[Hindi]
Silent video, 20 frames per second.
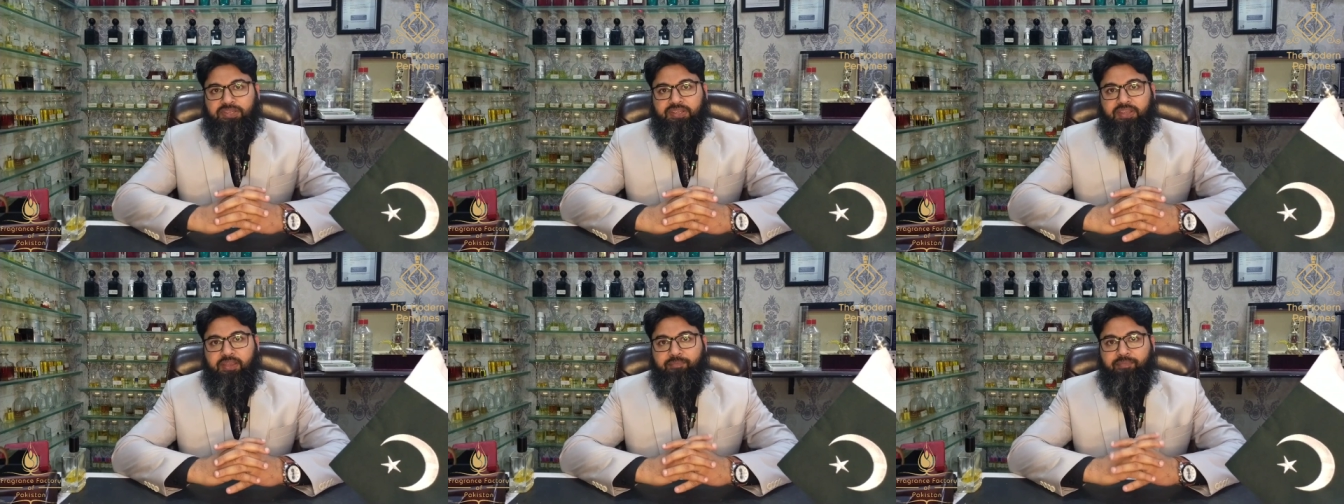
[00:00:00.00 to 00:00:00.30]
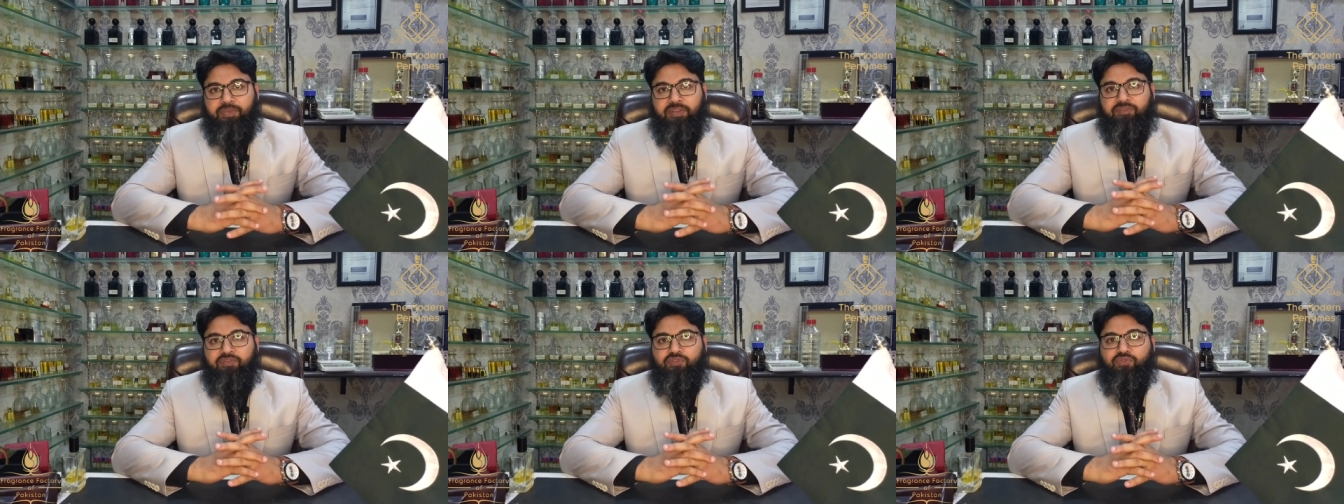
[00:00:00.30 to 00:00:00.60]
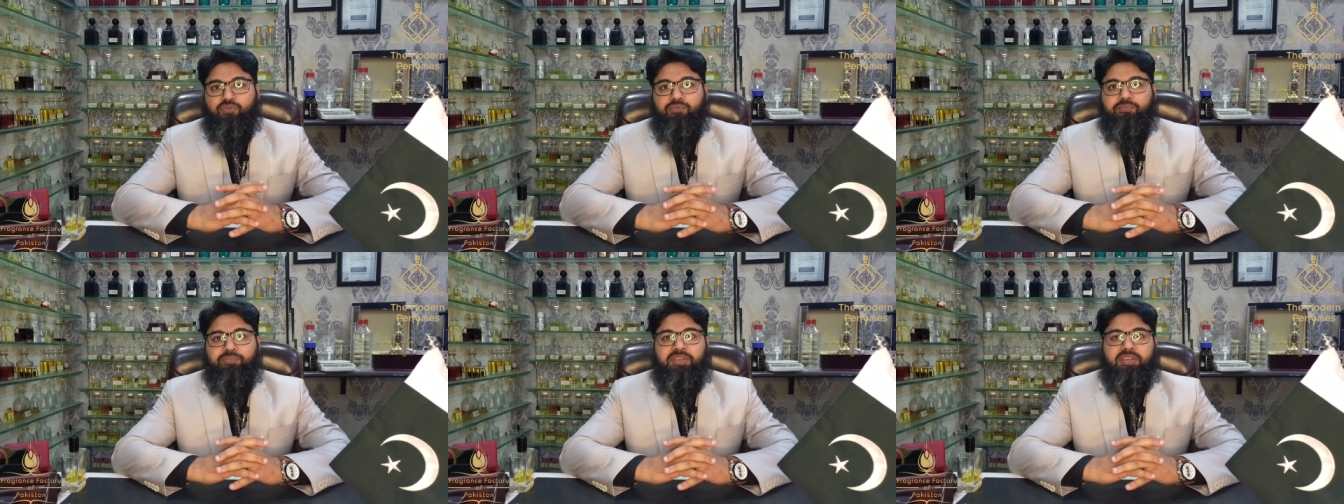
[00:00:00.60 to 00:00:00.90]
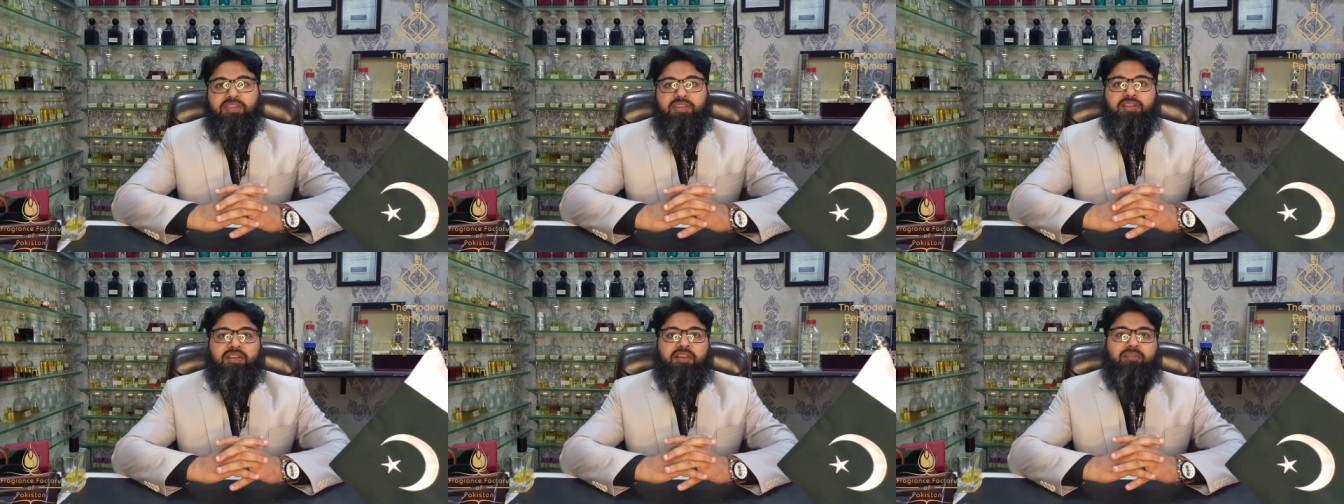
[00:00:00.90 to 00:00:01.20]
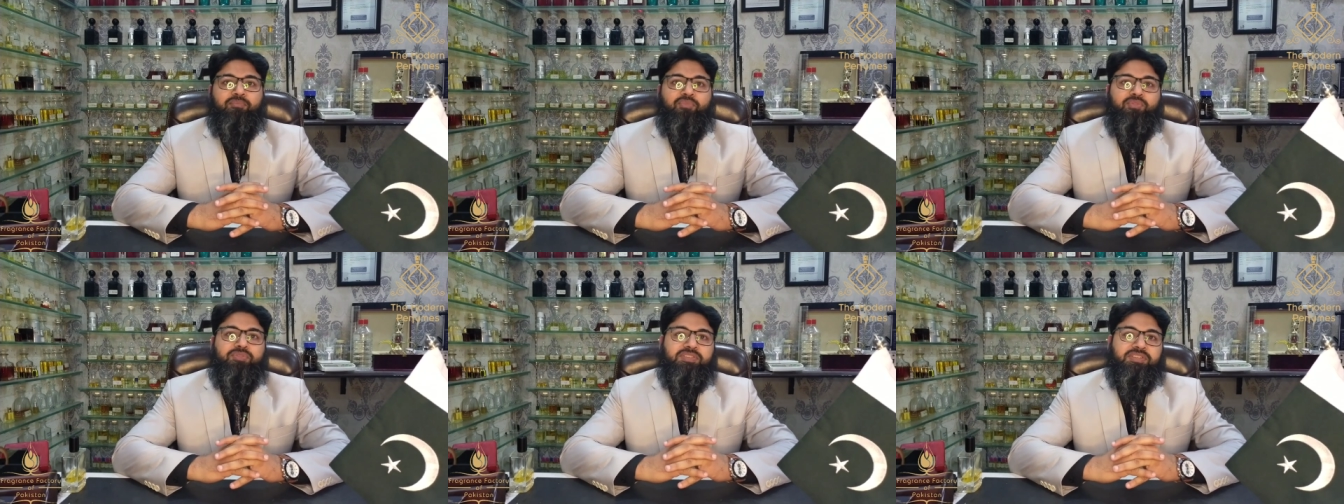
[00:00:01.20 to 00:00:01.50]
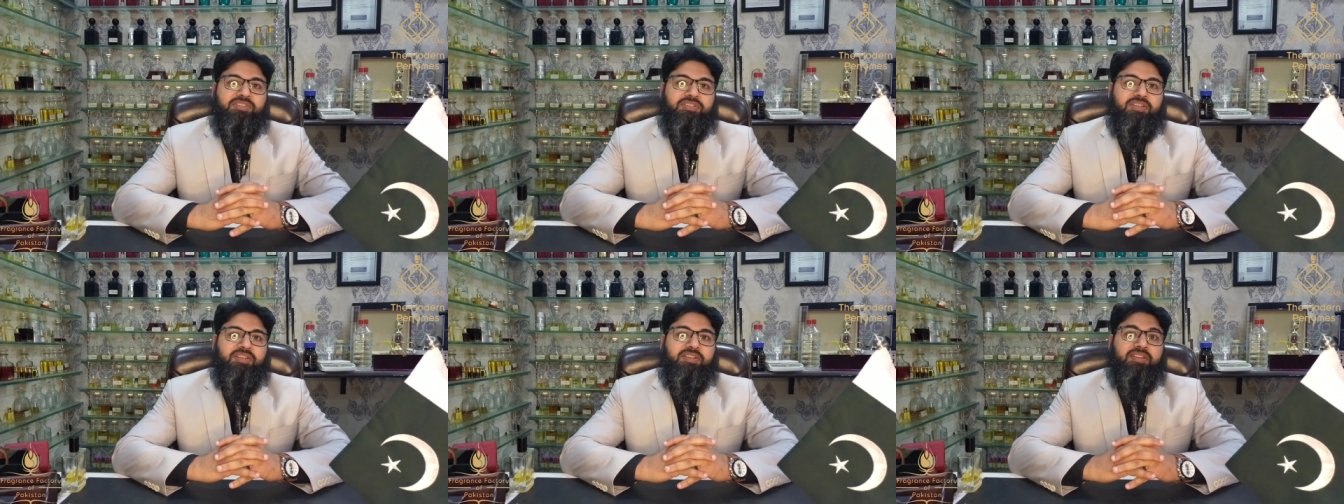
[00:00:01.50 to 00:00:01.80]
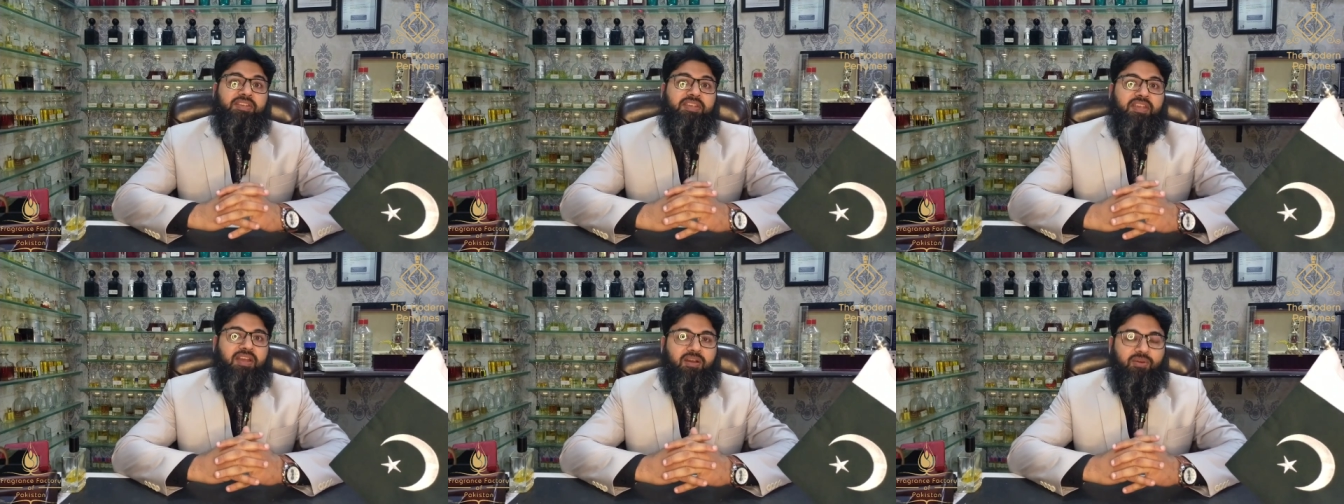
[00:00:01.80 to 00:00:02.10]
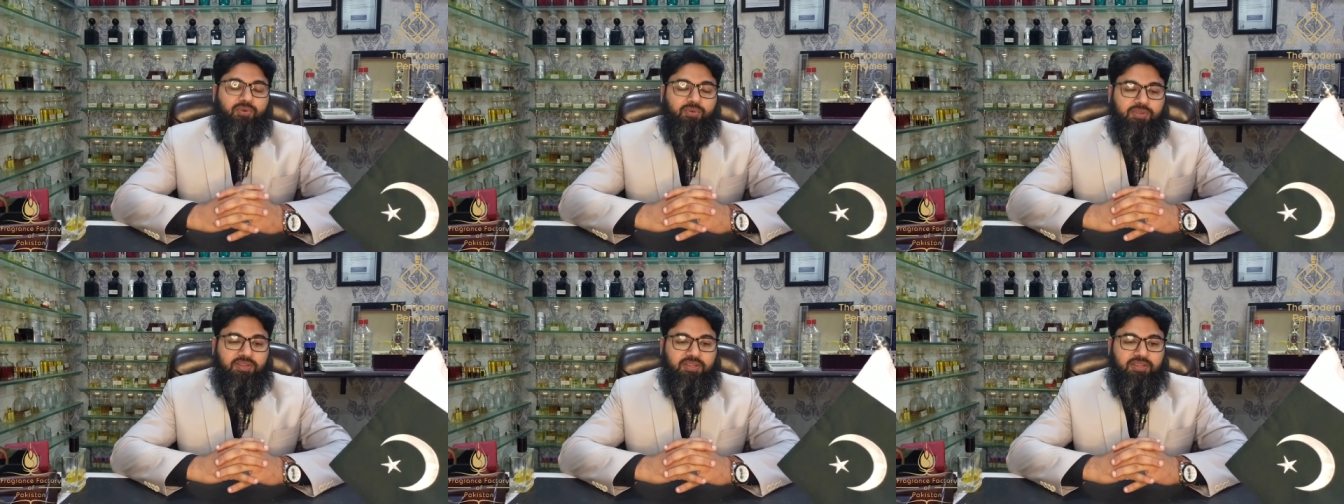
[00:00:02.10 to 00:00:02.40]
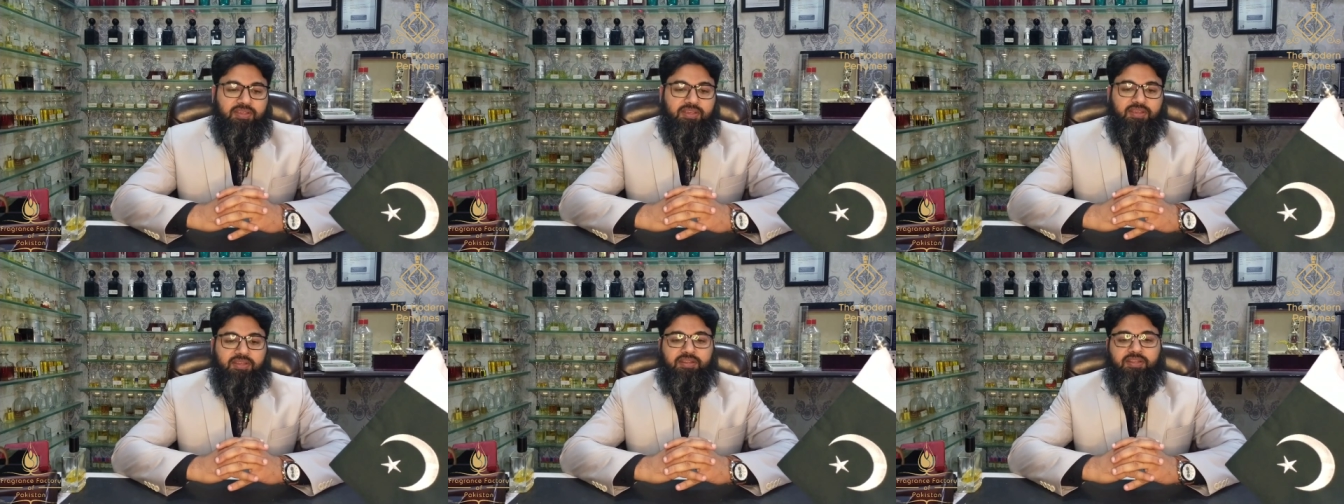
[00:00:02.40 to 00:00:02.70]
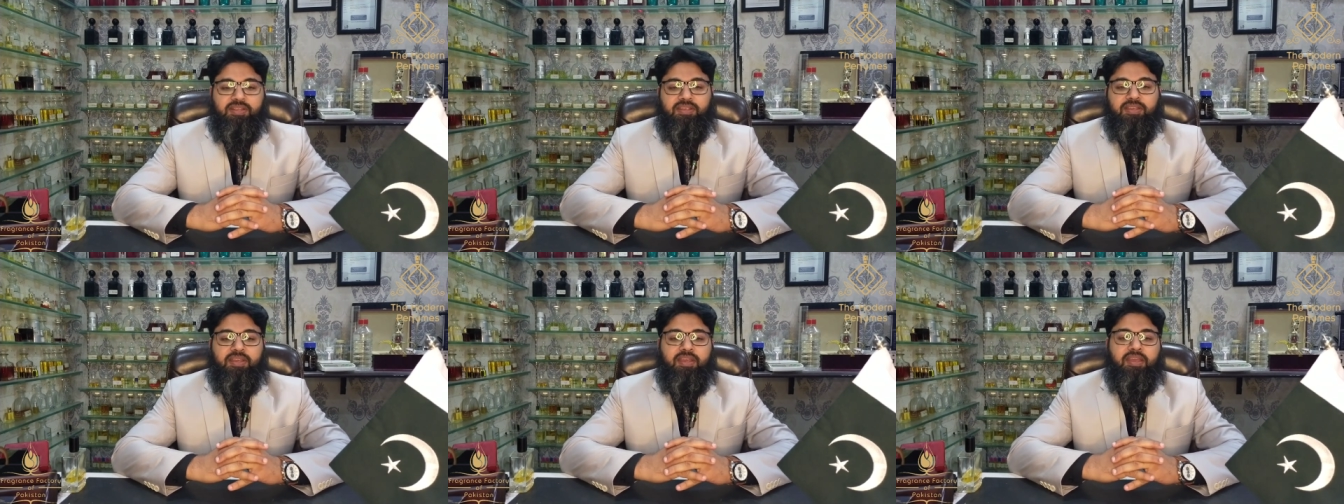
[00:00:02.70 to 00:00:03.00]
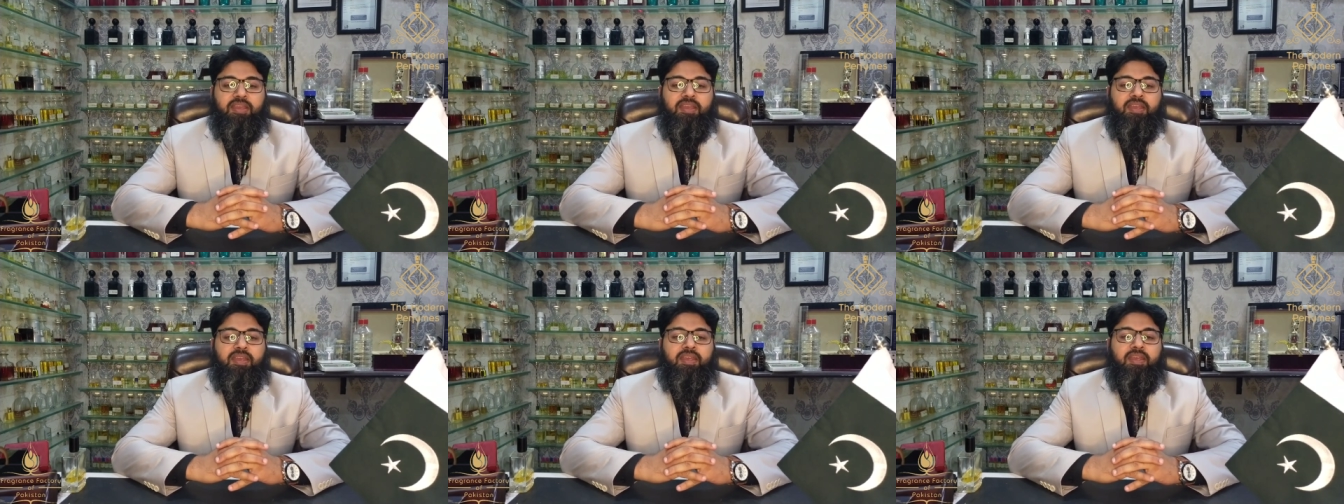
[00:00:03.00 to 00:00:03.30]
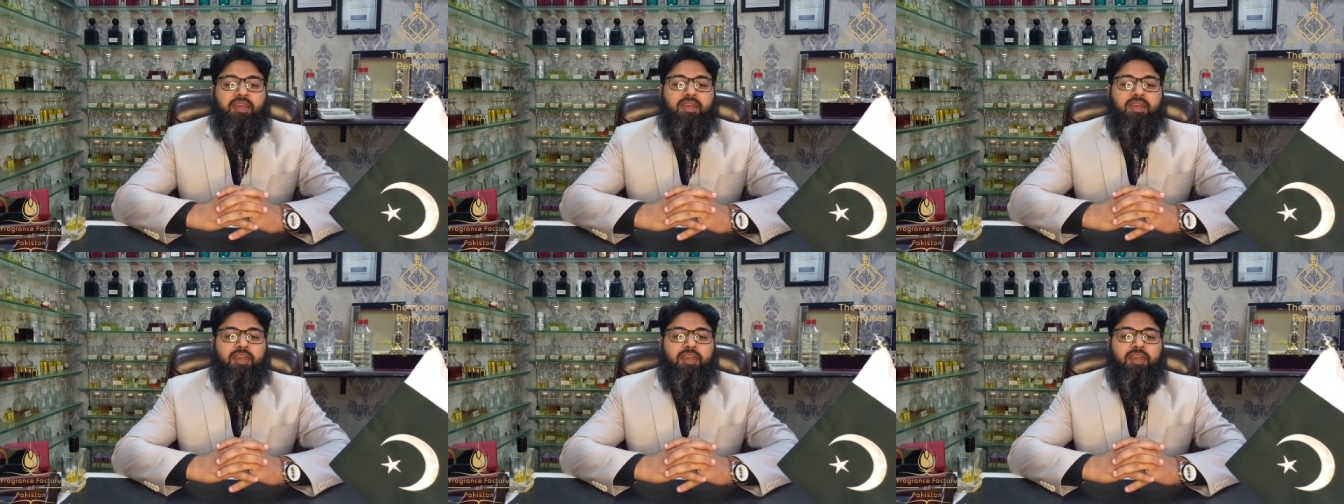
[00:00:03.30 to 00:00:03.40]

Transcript: कि परफ्यूम की कंपोजिशन क्या होती है ठीक है